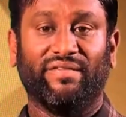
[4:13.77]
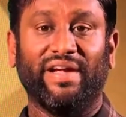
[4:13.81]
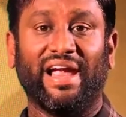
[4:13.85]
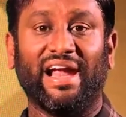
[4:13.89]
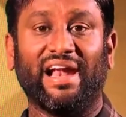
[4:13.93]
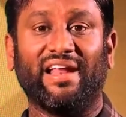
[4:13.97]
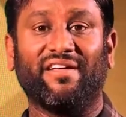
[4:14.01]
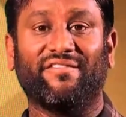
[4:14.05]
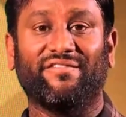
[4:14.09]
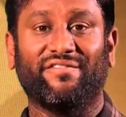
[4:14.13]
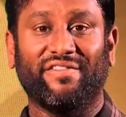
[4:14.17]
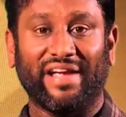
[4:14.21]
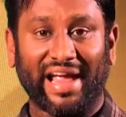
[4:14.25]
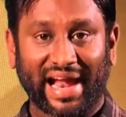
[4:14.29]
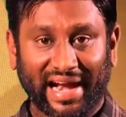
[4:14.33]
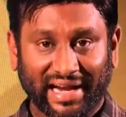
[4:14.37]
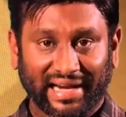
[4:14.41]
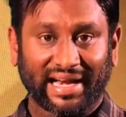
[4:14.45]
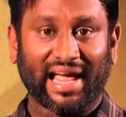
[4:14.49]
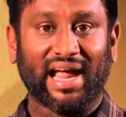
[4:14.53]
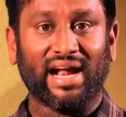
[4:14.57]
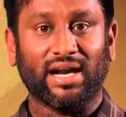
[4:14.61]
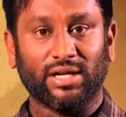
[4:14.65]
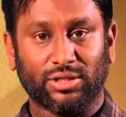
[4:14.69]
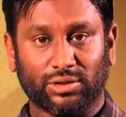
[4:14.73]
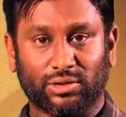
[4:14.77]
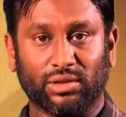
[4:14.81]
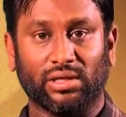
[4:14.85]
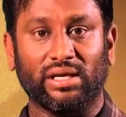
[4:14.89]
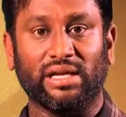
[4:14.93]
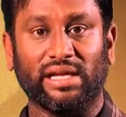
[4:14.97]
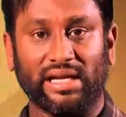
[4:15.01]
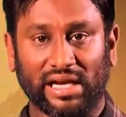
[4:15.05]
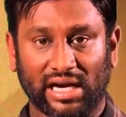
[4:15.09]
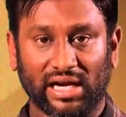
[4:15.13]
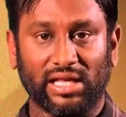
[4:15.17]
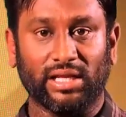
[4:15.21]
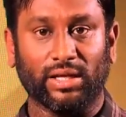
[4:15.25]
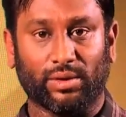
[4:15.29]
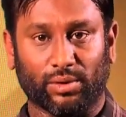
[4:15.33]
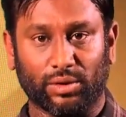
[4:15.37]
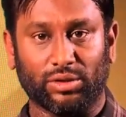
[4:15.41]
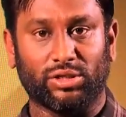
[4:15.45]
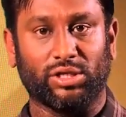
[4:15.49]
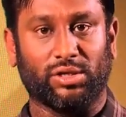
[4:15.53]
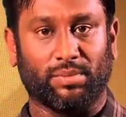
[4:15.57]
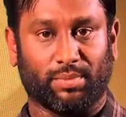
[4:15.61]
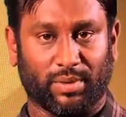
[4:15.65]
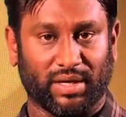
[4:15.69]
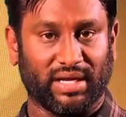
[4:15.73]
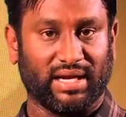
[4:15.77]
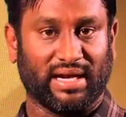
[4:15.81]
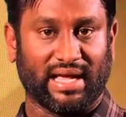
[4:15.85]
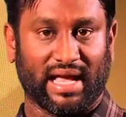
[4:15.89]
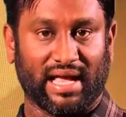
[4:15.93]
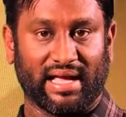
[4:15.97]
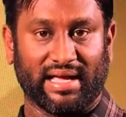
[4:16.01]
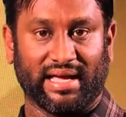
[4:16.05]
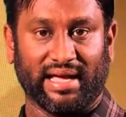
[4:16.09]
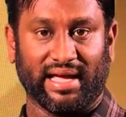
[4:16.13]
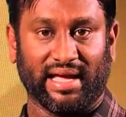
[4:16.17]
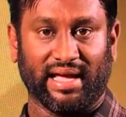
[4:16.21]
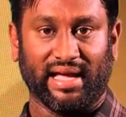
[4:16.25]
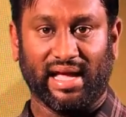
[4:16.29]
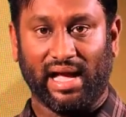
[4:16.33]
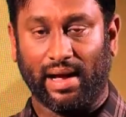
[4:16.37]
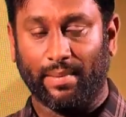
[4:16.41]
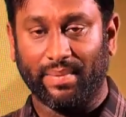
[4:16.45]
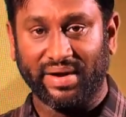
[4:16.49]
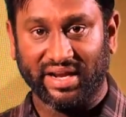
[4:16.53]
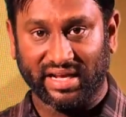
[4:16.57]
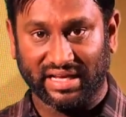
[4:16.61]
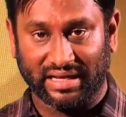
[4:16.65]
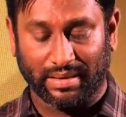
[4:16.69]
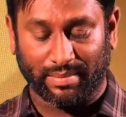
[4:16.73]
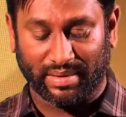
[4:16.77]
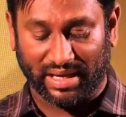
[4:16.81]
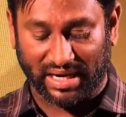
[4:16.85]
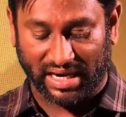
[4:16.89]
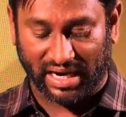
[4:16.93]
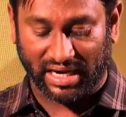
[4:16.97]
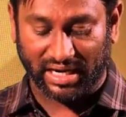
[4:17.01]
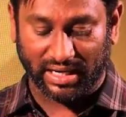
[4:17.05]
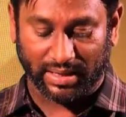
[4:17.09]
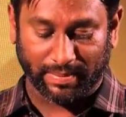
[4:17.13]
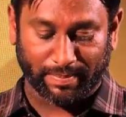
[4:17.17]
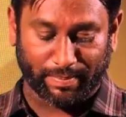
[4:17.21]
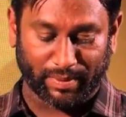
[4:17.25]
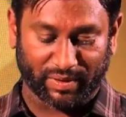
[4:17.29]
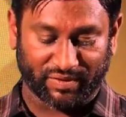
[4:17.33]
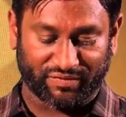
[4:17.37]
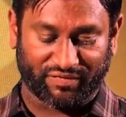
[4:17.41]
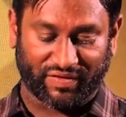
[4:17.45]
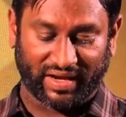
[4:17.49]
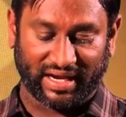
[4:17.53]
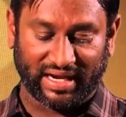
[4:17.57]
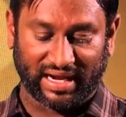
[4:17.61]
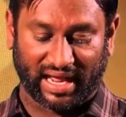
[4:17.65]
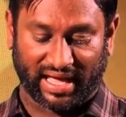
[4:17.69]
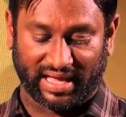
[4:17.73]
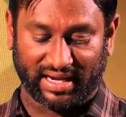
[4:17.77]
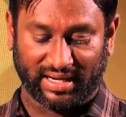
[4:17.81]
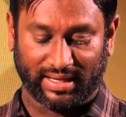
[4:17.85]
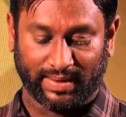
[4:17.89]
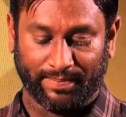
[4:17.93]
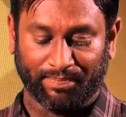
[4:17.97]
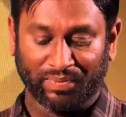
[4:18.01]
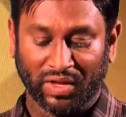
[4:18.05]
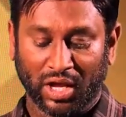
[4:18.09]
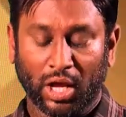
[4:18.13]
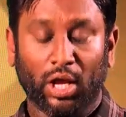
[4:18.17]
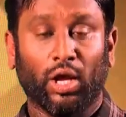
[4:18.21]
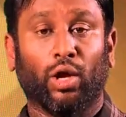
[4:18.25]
வேலை வேண்டாம்னு சொல்லி எழுதி கொடுத்துட்டு போயிருக்காங்க அப்படிங்கிற மாதிரியான ரிப்போர்ட் ஃபைல் ஆயிருக்கு